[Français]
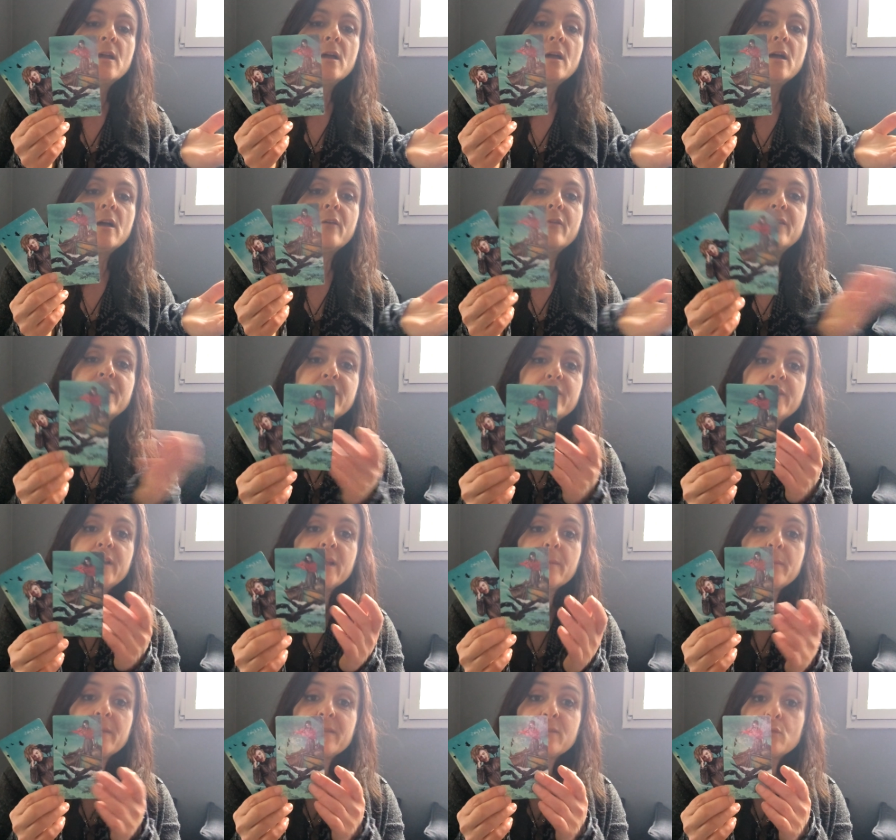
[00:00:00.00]
euh, vous avez
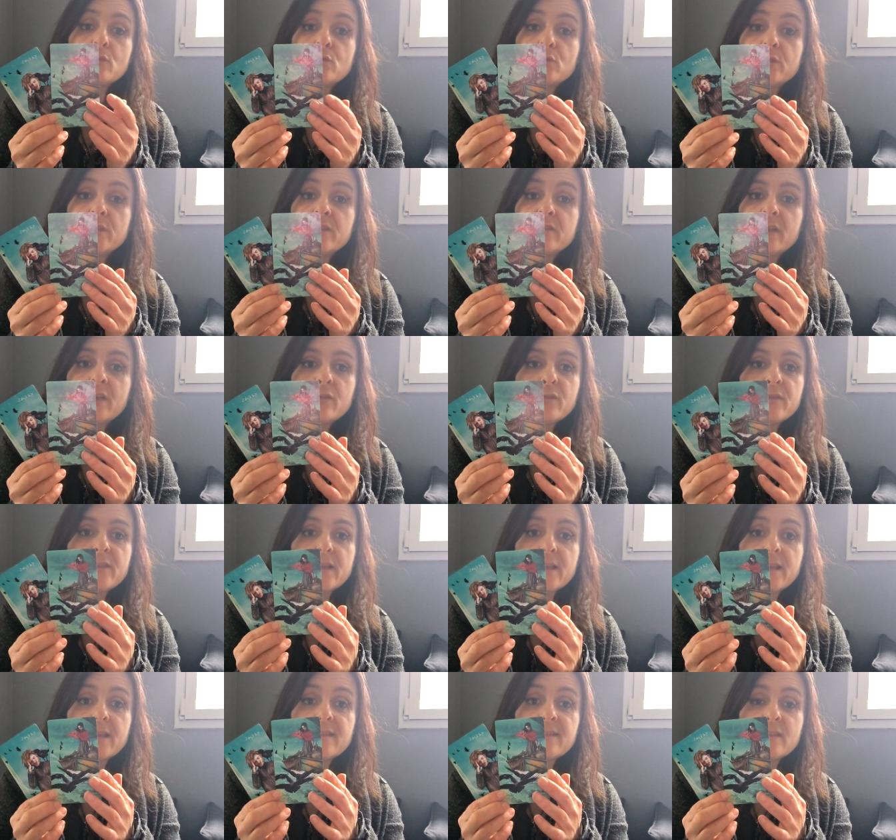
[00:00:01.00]
l'impression que l'univers vous
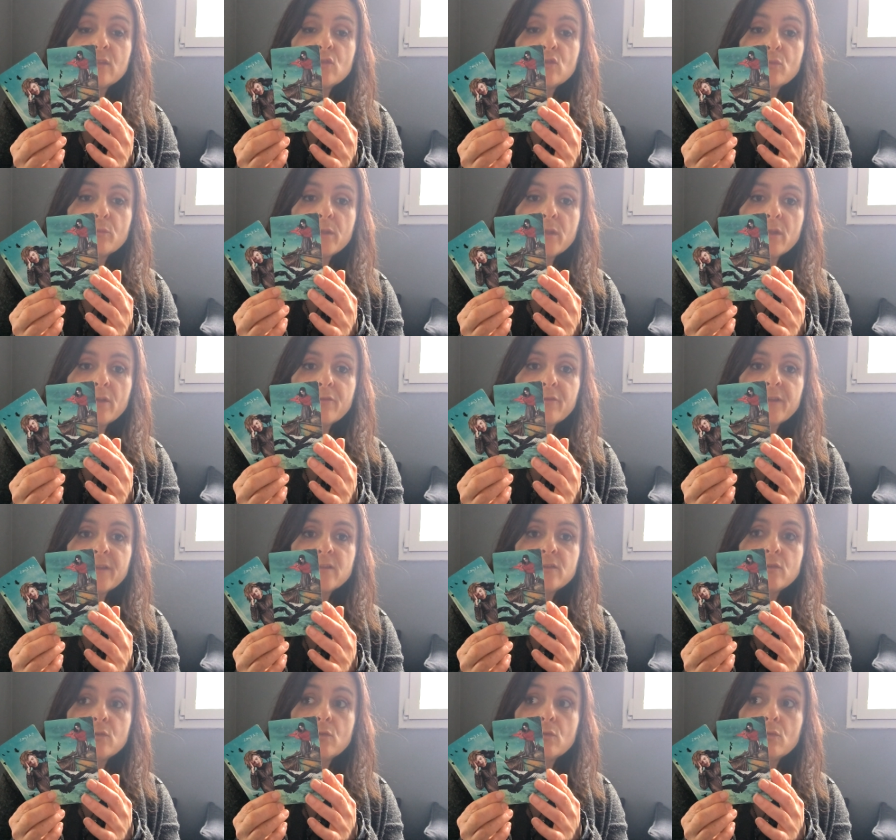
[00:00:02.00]
a laissé tomber en
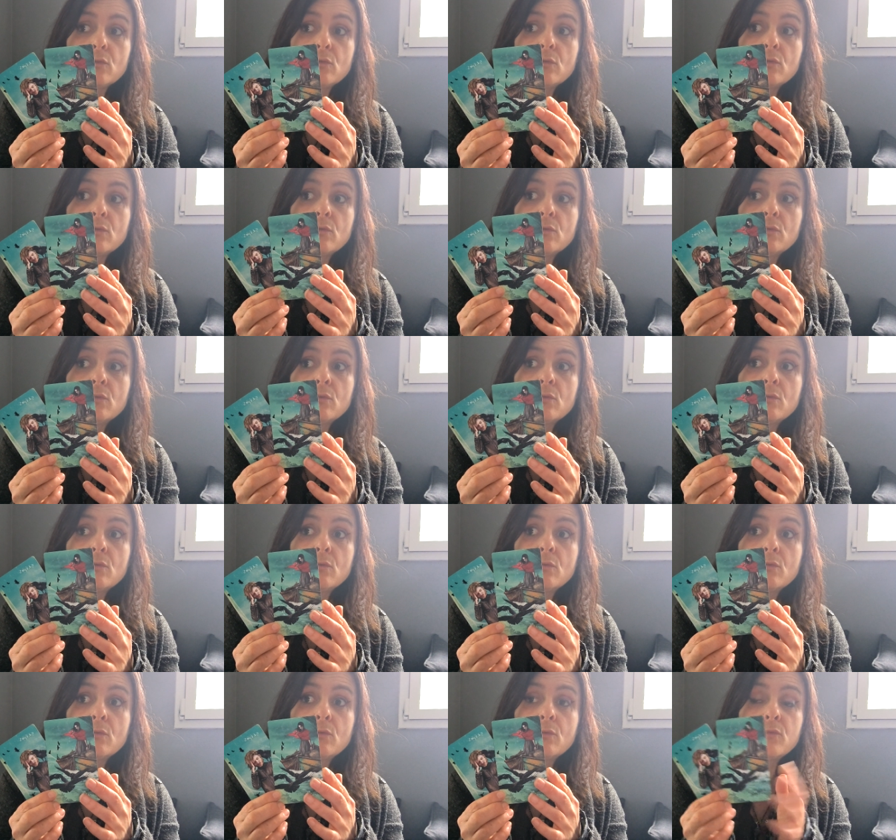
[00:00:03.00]
fait,
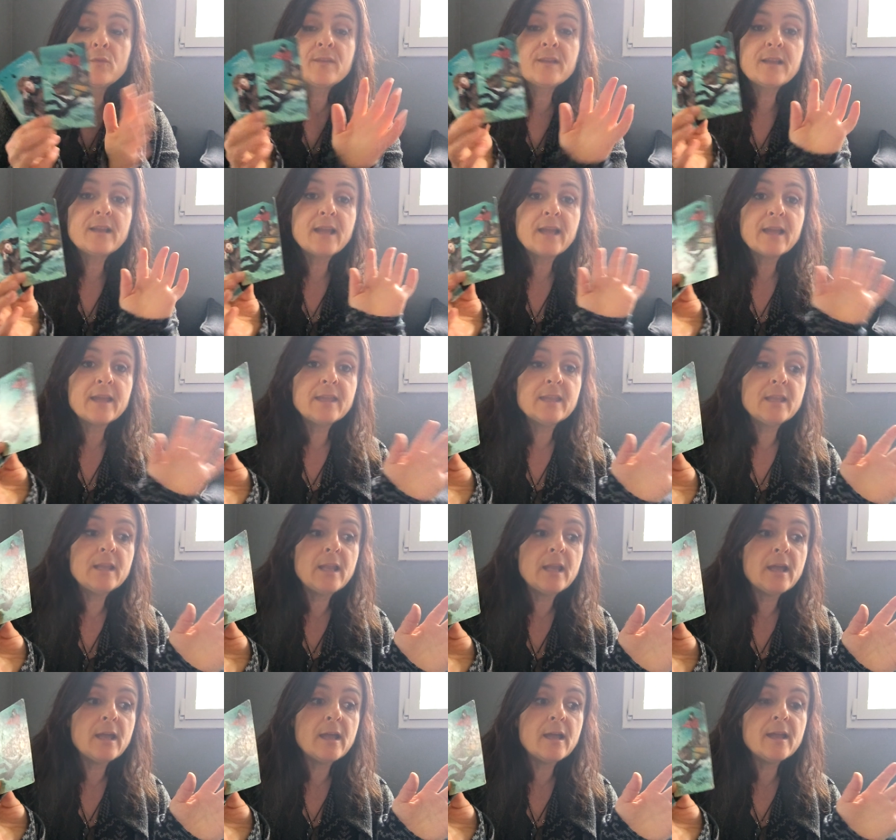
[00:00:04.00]
que on vous a largué
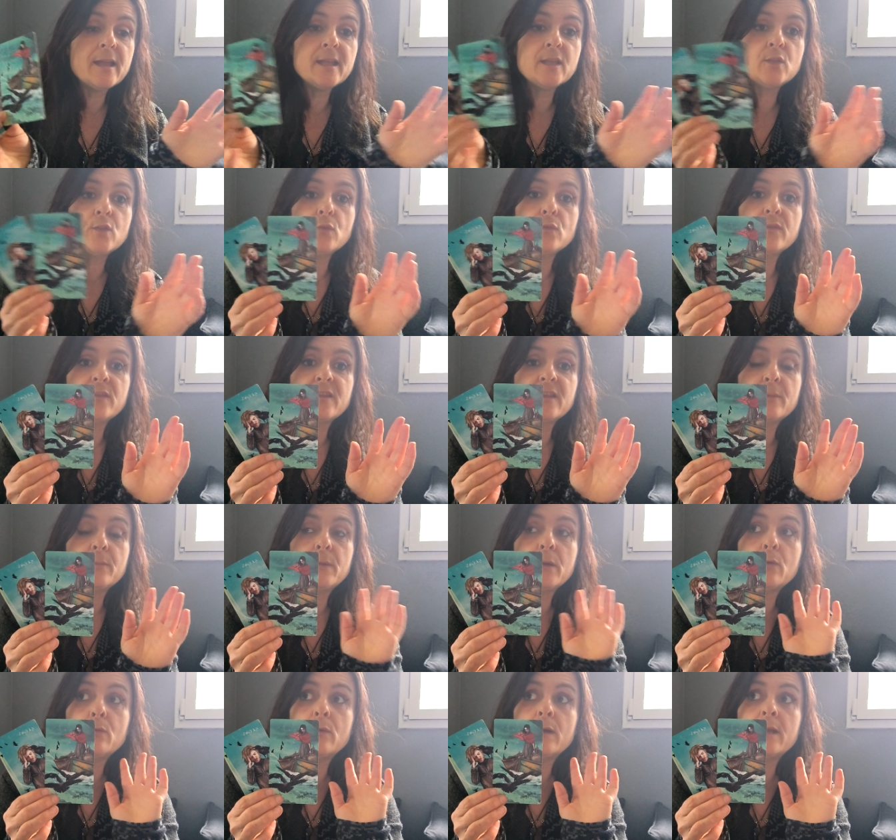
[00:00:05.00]
là et que vous savez
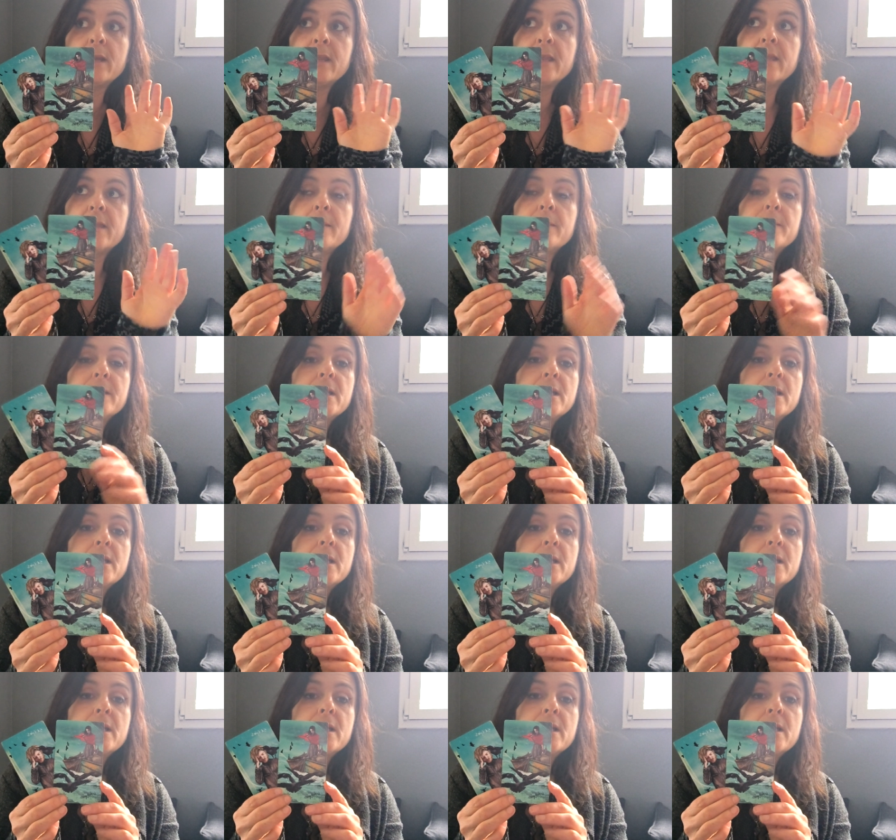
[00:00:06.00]
pas où aller.